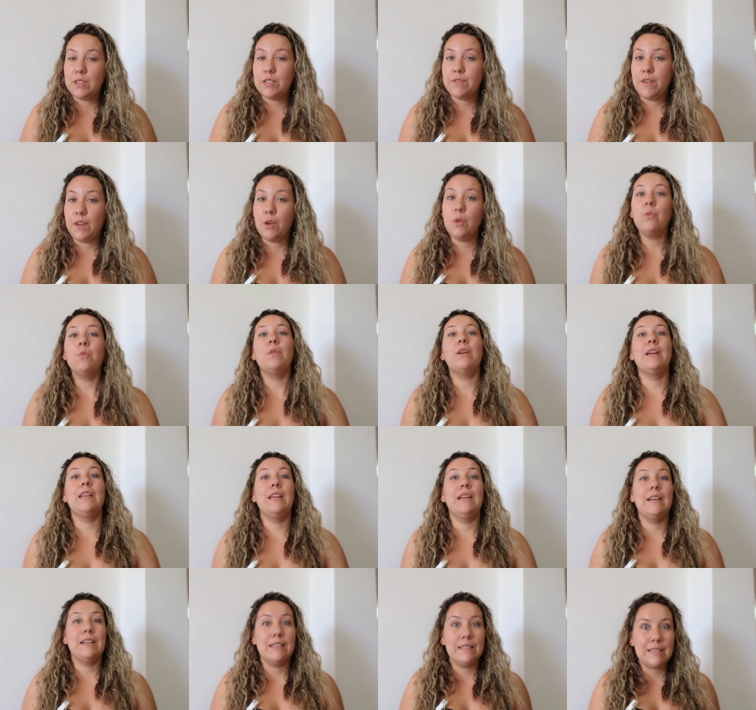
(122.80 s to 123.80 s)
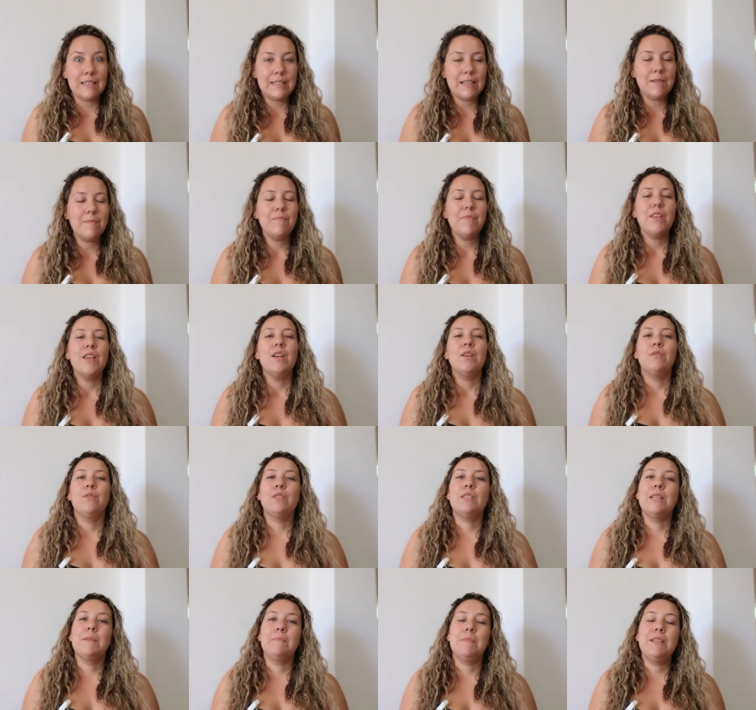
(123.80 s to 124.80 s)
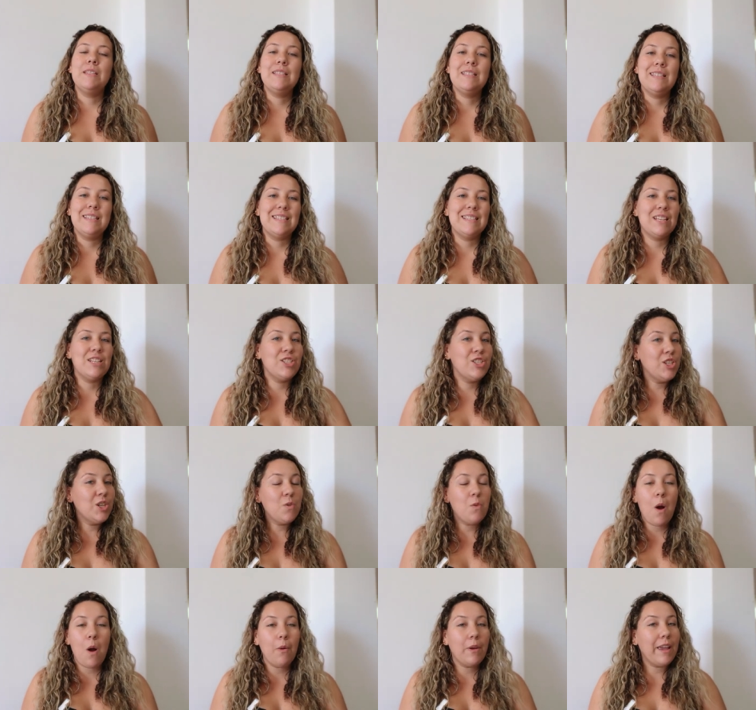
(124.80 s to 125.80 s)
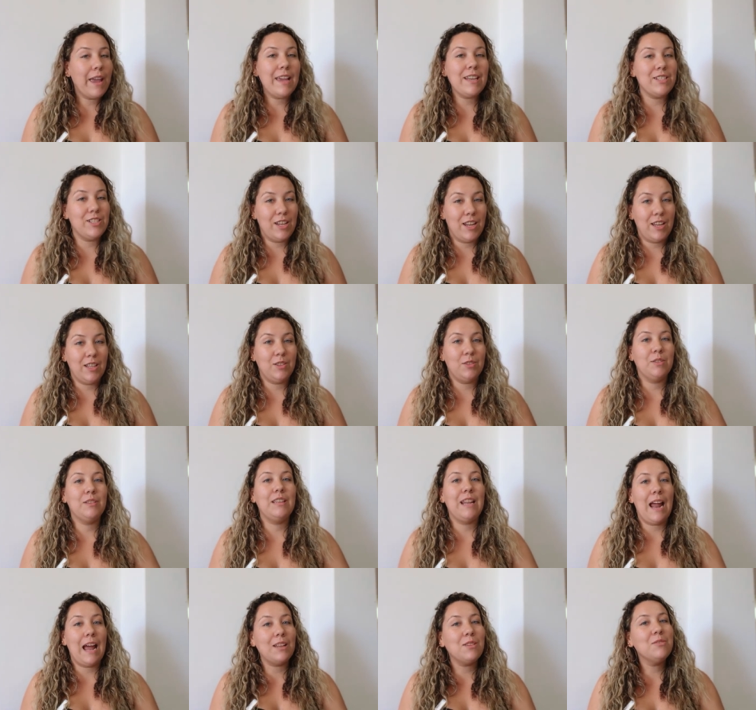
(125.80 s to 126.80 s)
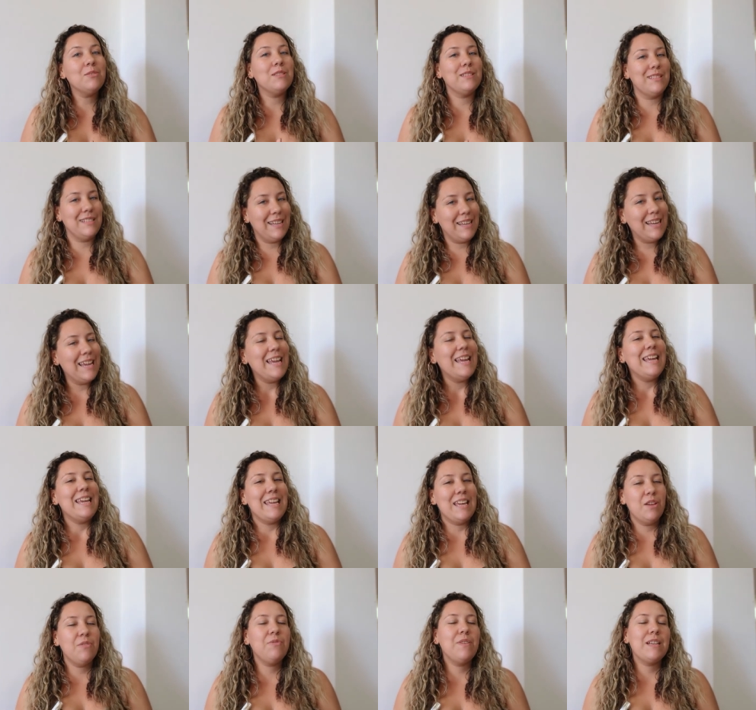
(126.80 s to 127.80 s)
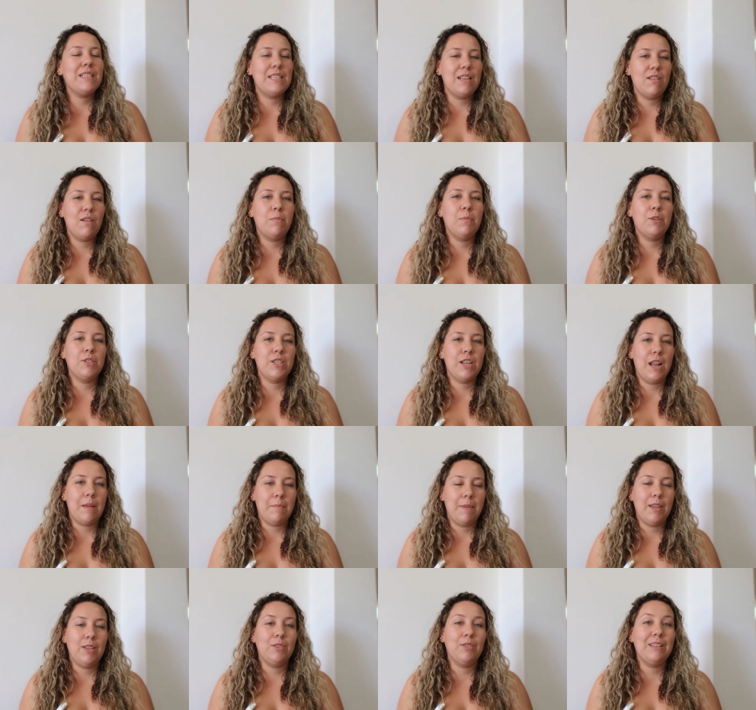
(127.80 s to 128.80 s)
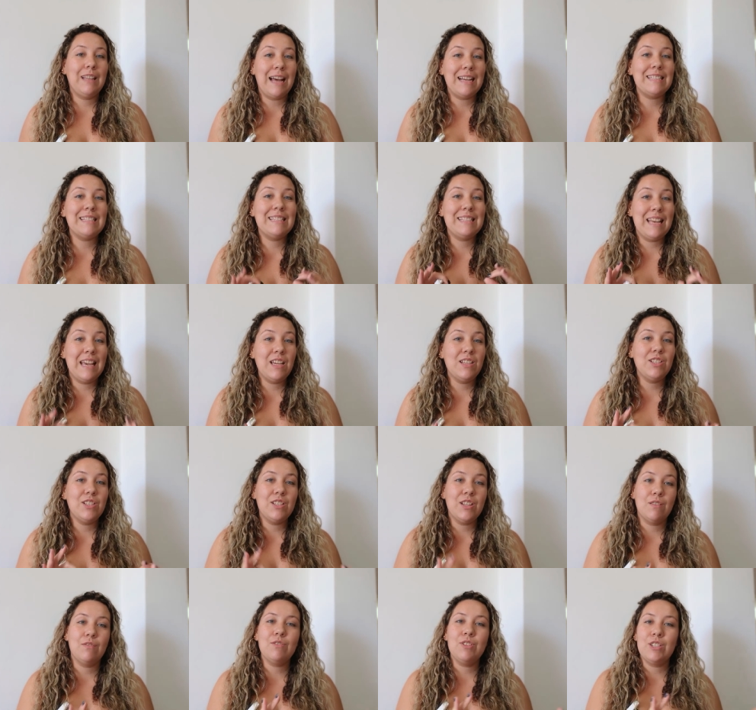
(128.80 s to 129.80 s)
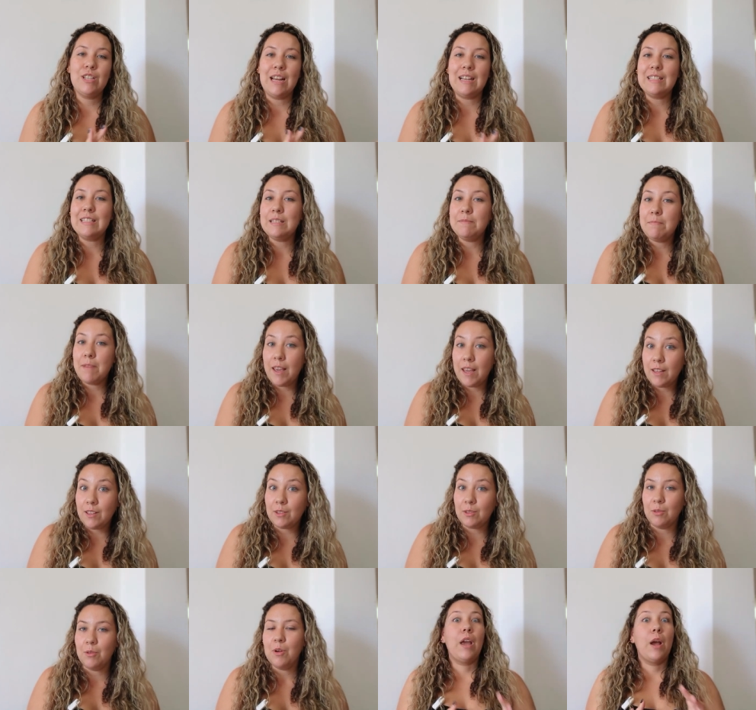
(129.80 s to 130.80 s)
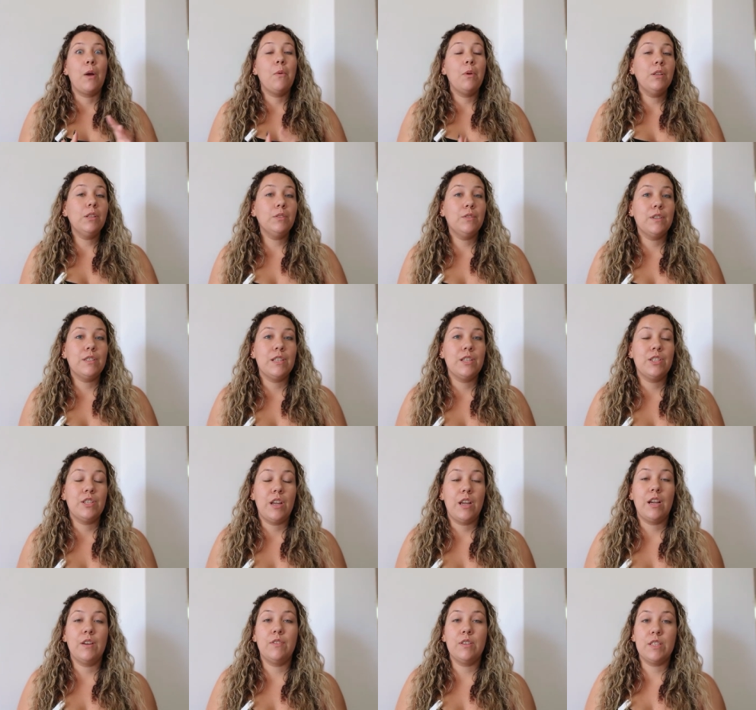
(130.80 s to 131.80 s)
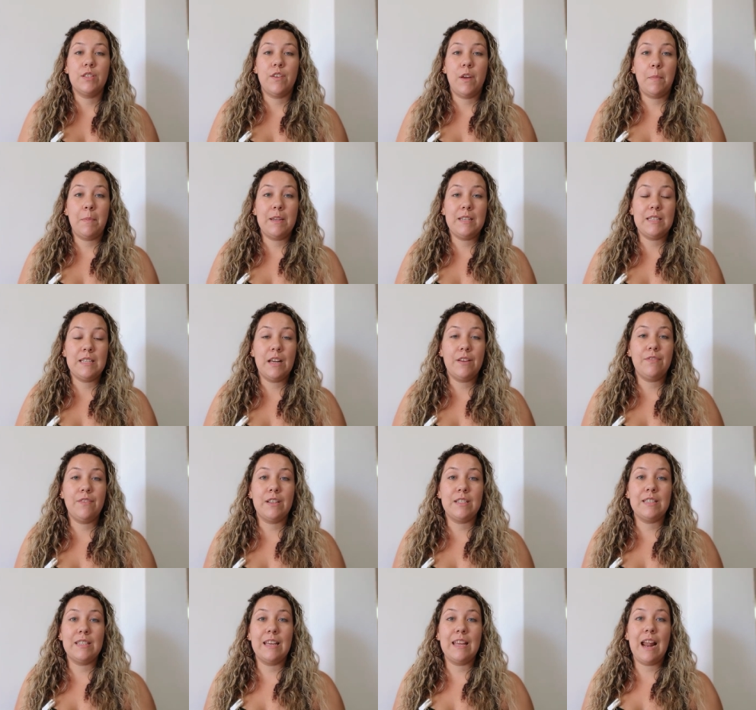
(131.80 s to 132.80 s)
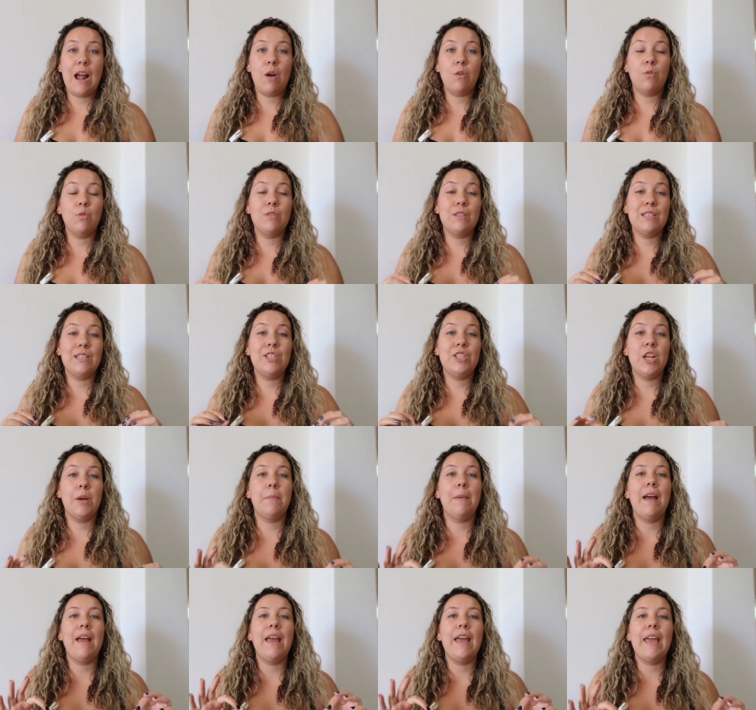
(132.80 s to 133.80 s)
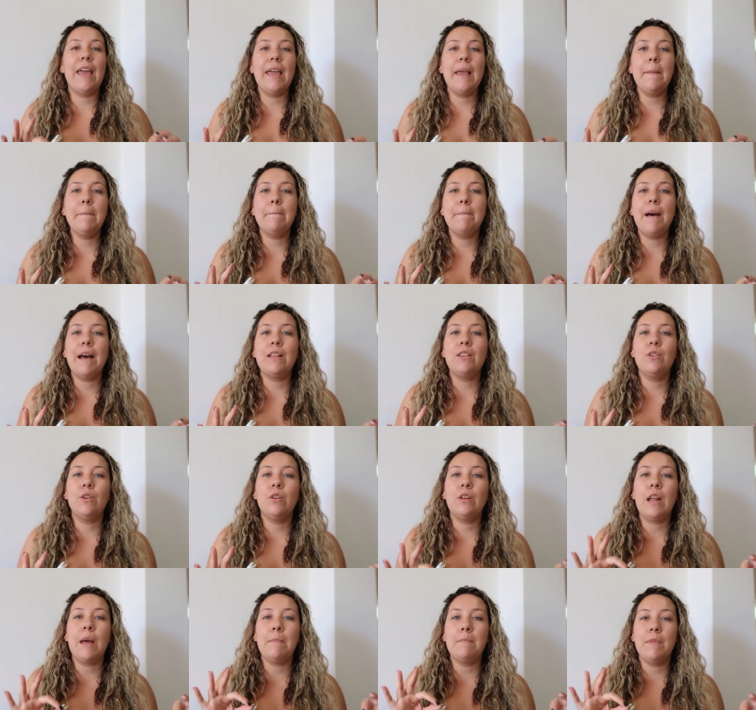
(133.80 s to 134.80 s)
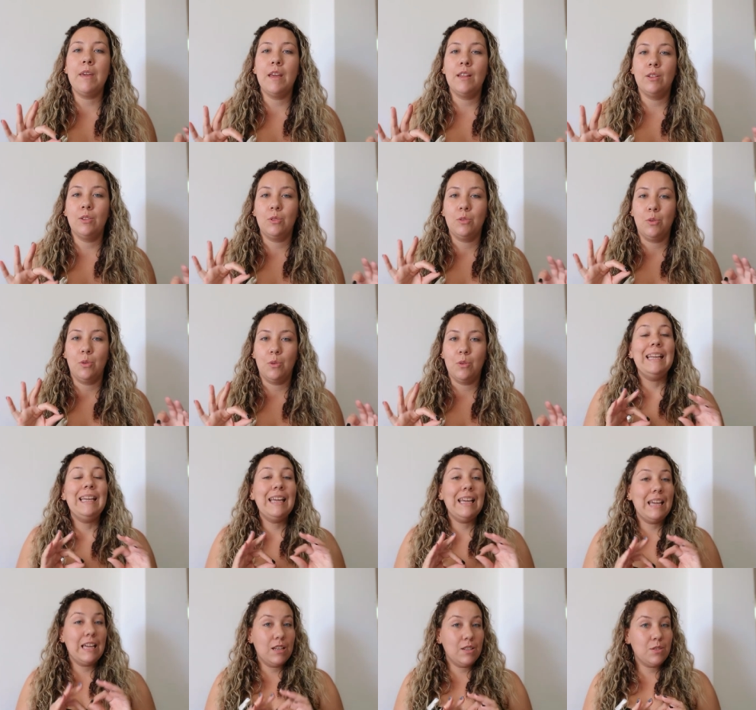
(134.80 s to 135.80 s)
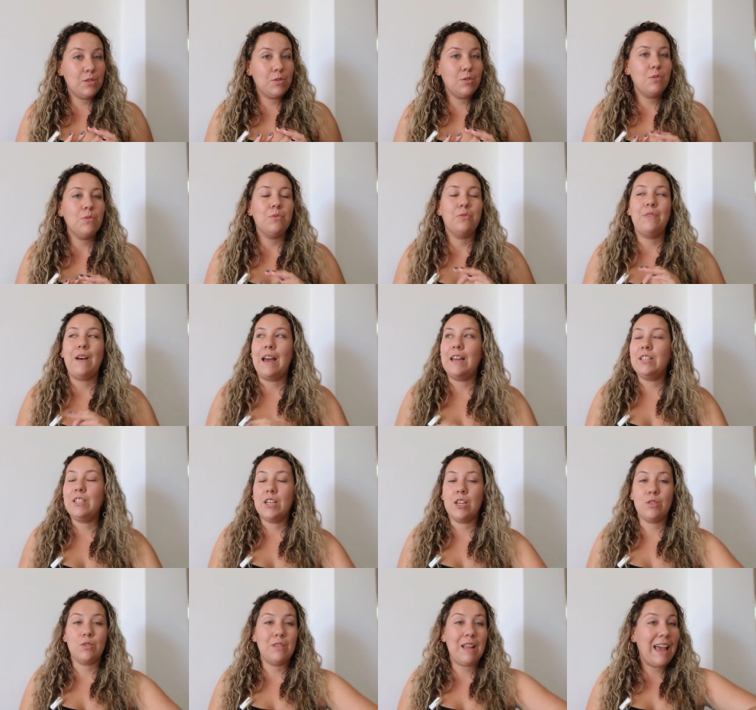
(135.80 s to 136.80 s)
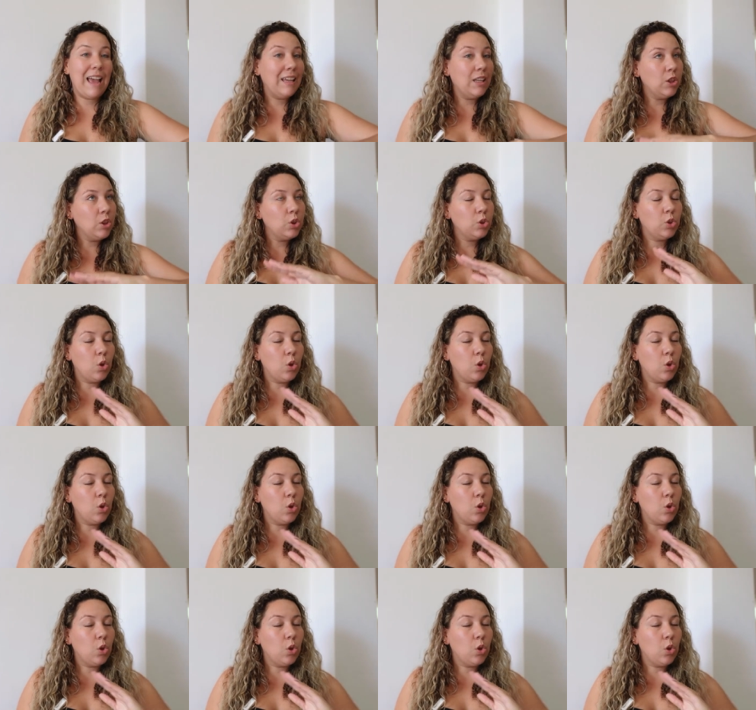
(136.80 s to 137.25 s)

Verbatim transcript: você vem com criança você precisa de qualquer jeito traduzir e fazer o apostilamento da certidão de nascimento, porque quando você chega, você vai precisar fazer algo que se chama empadronamento, e isso vai te ajudar em